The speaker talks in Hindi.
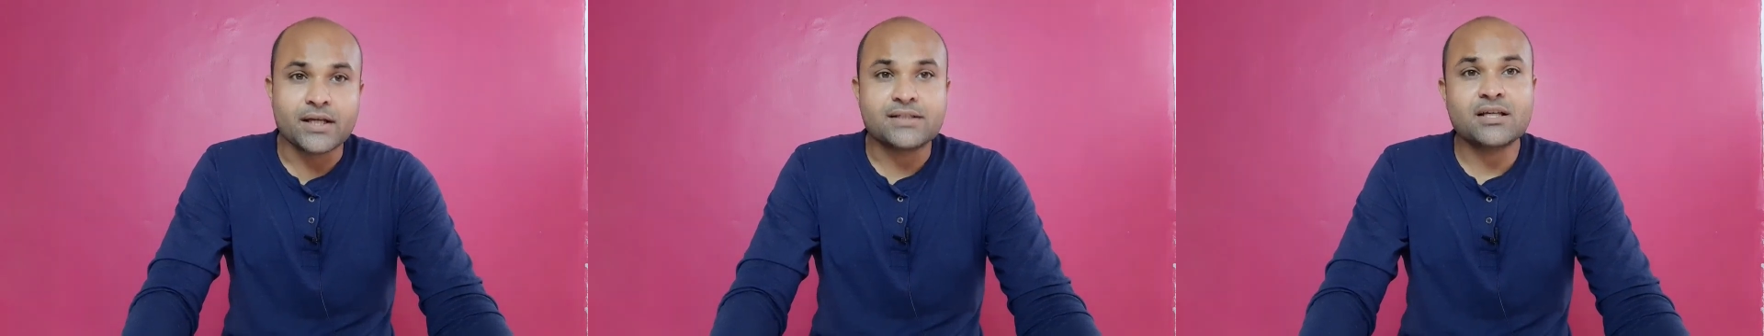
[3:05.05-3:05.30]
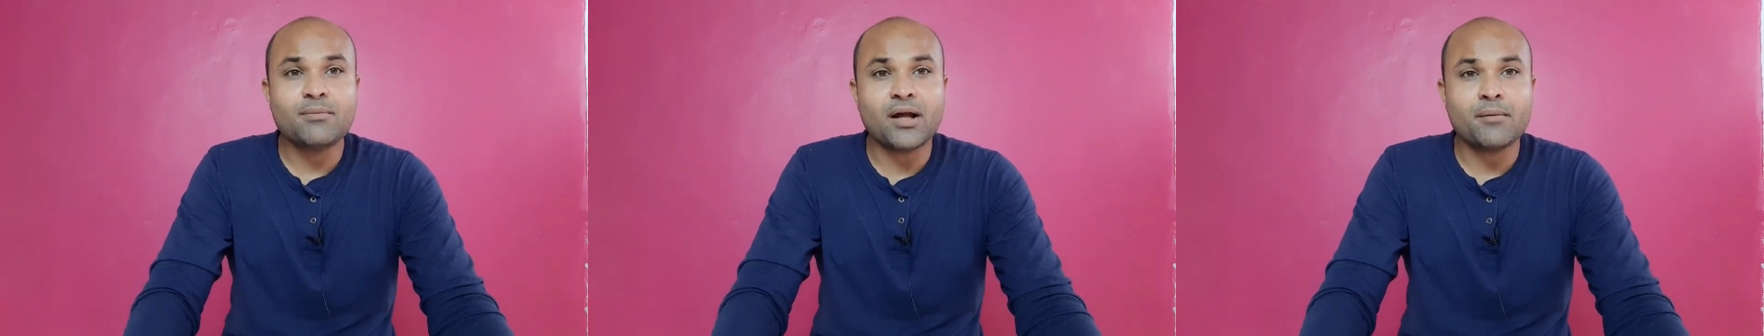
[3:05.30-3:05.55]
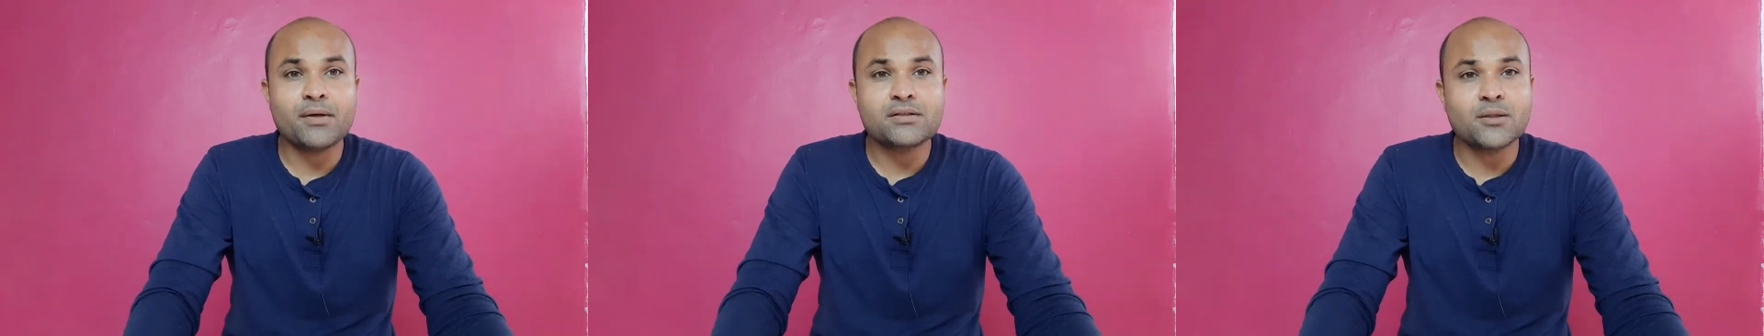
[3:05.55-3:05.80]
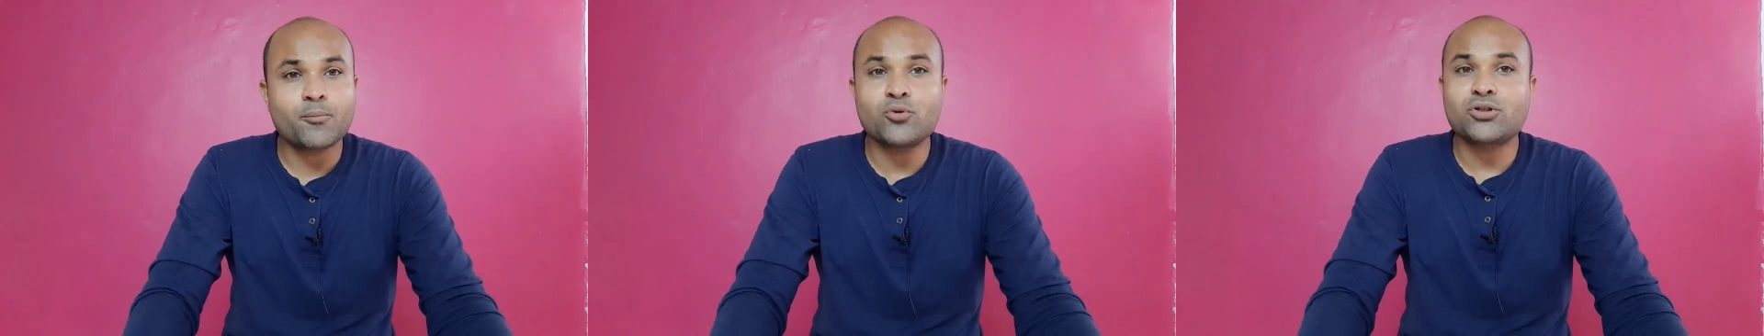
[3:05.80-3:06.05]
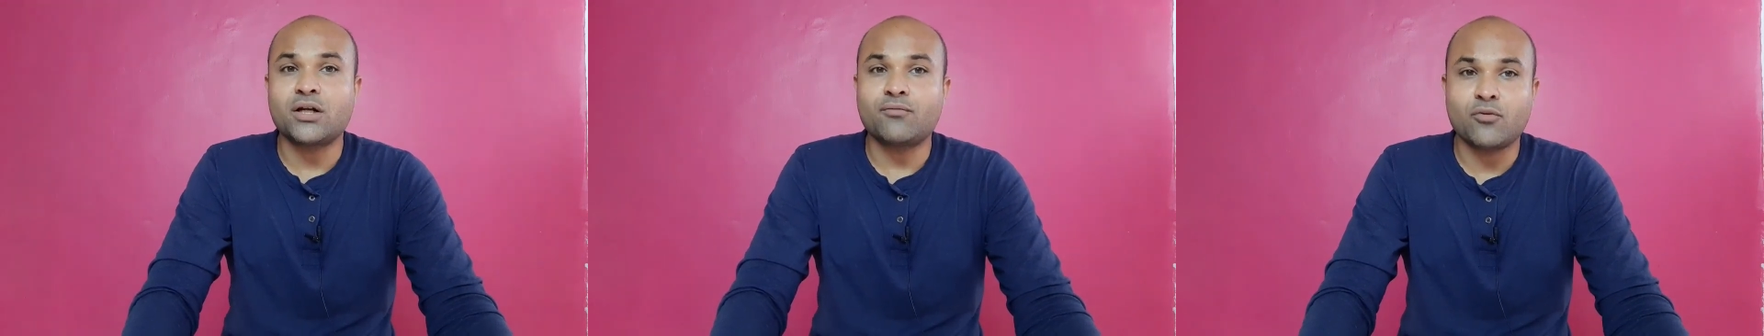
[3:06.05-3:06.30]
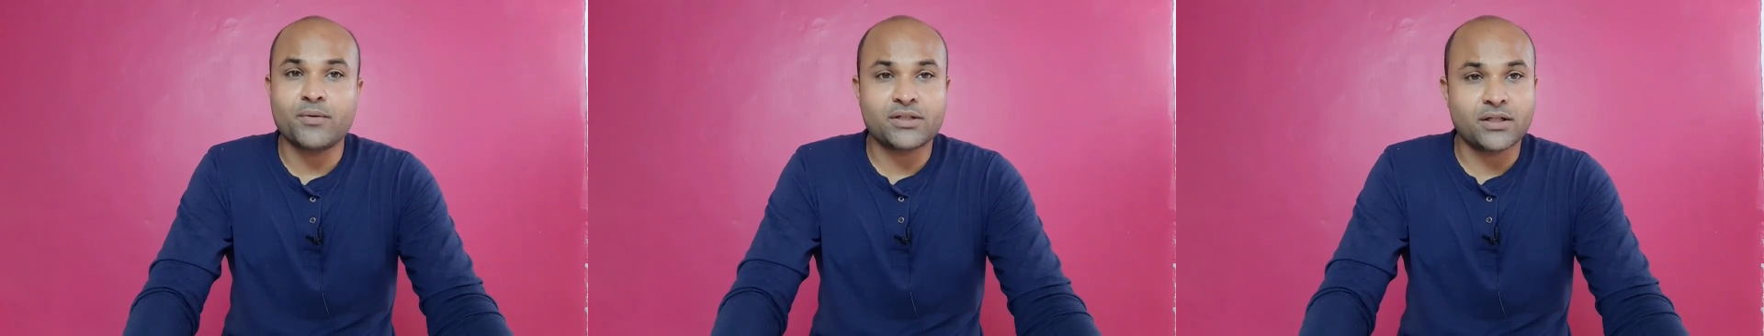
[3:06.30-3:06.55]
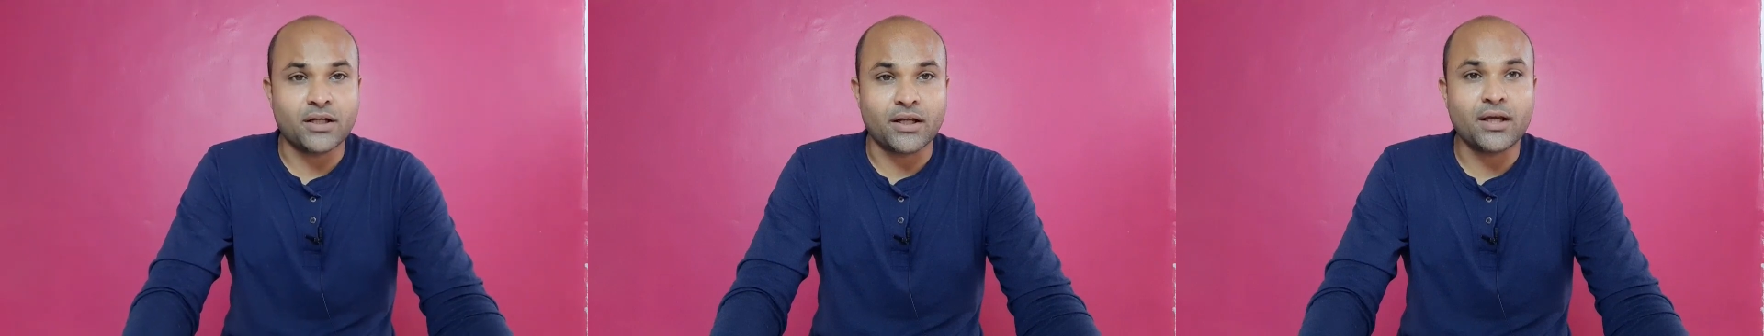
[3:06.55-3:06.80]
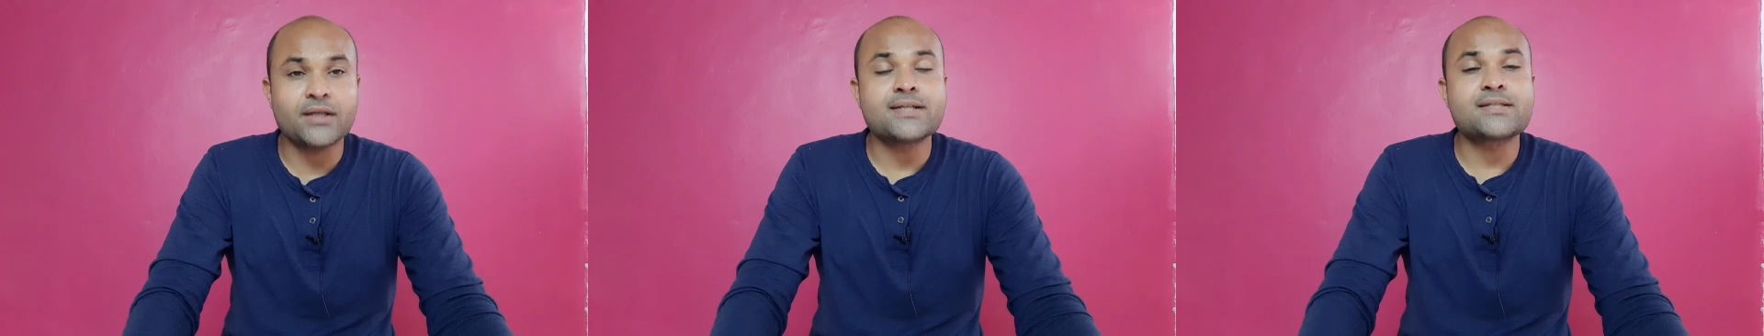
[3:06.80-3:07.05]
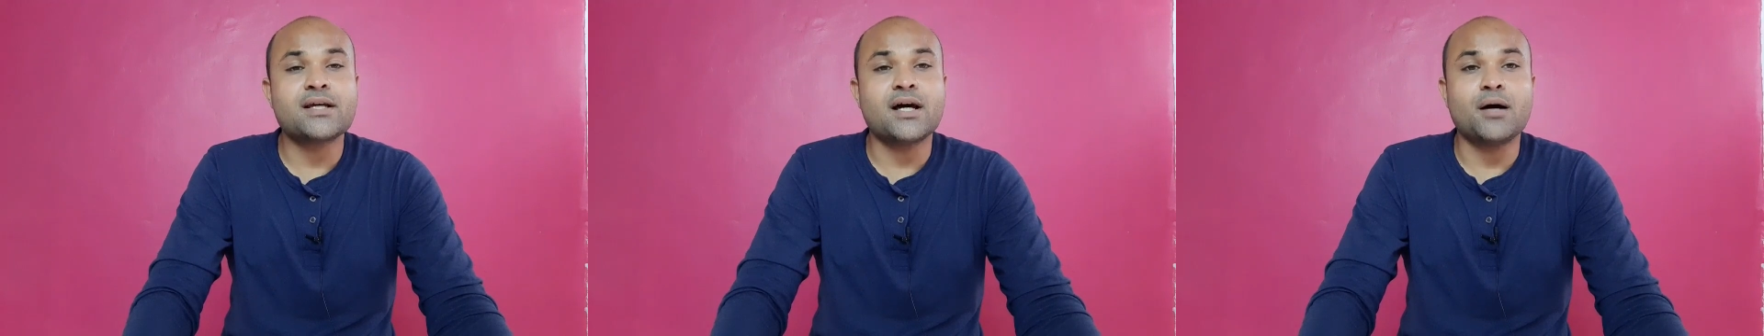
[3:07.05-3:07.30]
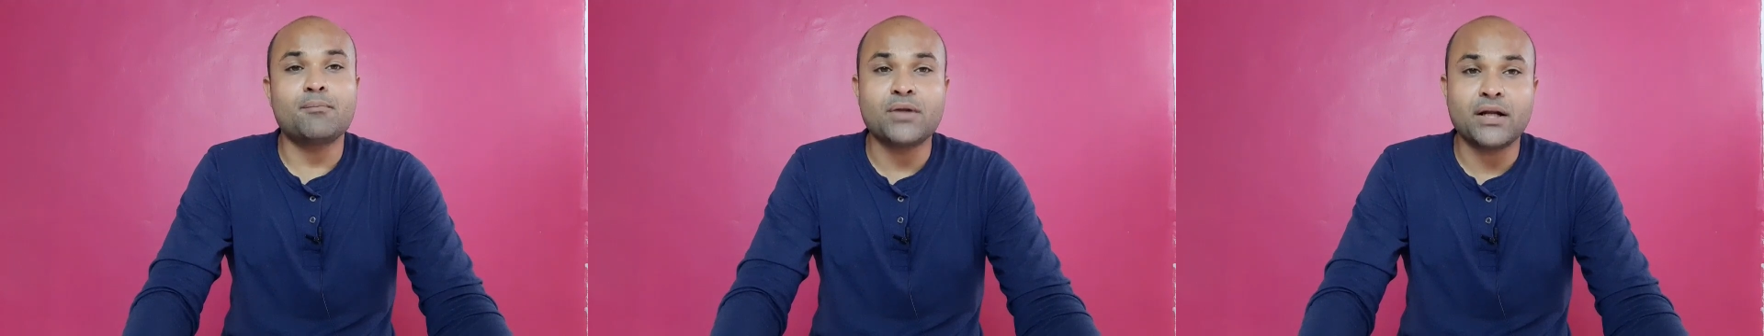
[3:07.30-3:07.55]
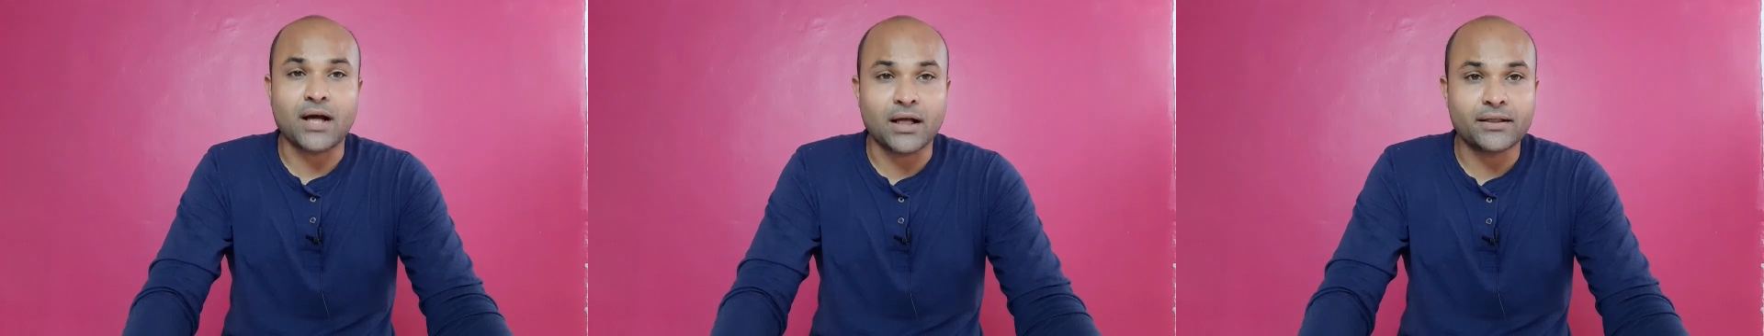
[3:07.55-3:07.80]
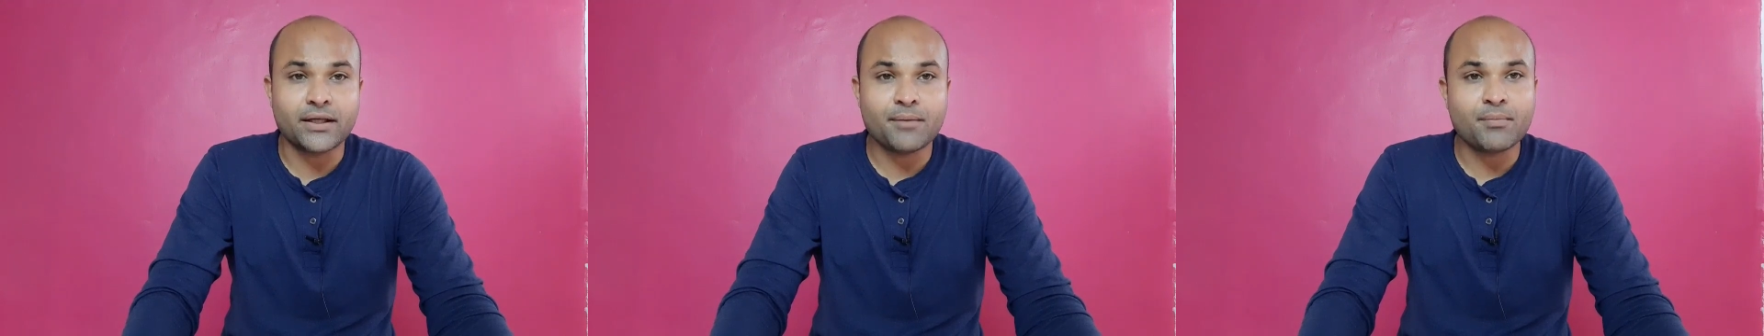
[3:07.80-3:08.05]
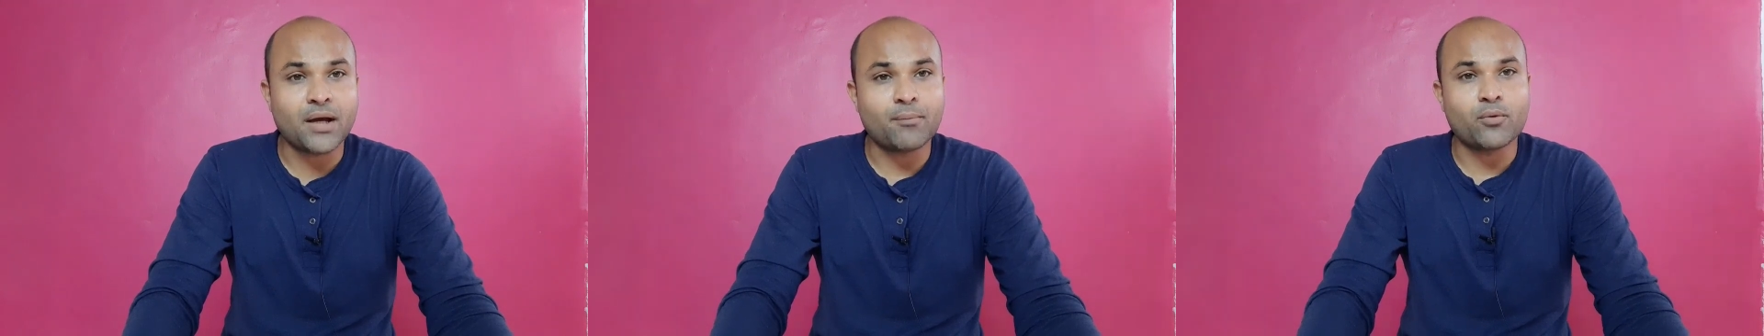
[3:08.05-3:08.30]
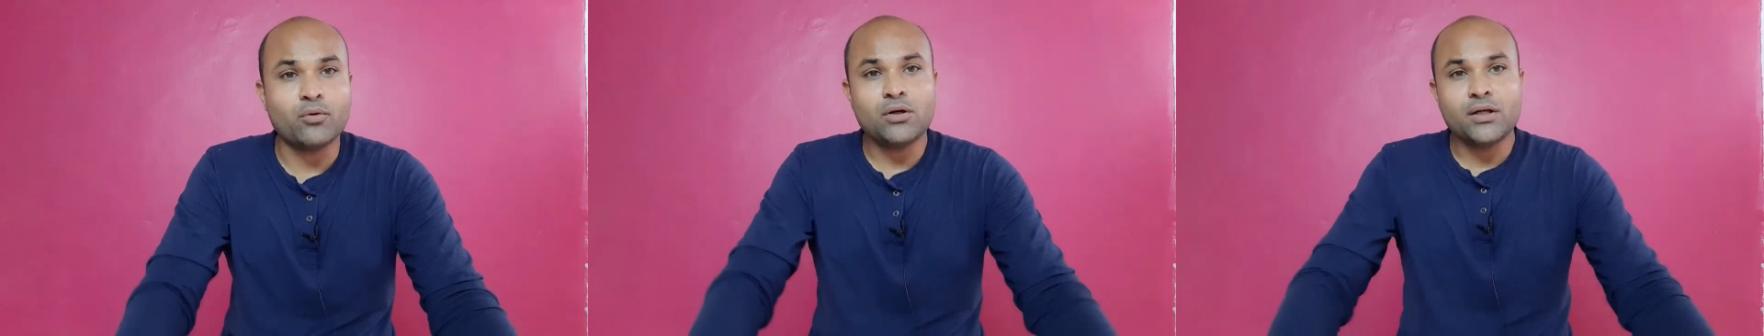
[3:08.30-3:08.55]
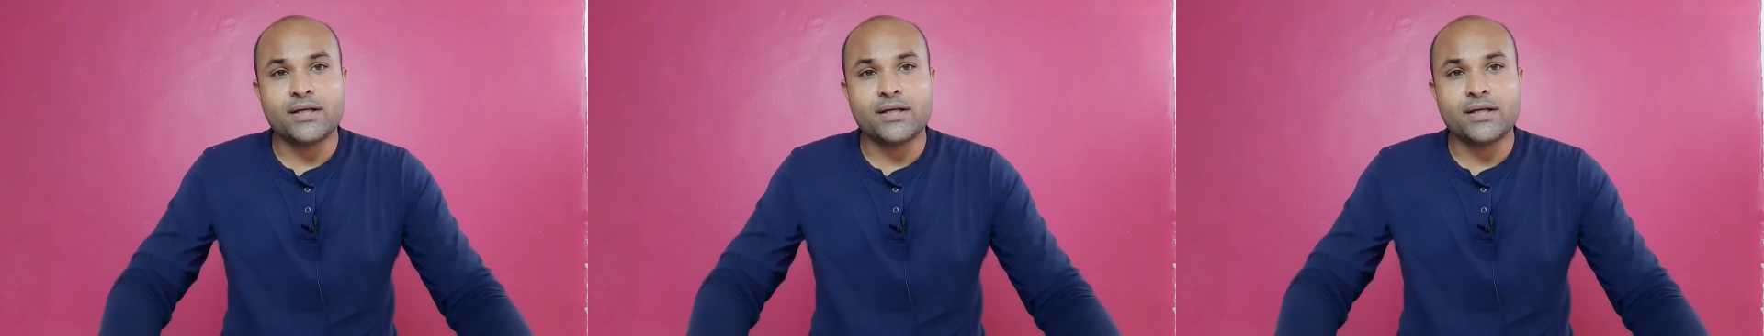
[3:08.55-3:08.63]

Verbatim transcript: इसके बारे में सब कुछ कन्फर्मेशन नहीं है जैसे अपडेट आती है मैं आपको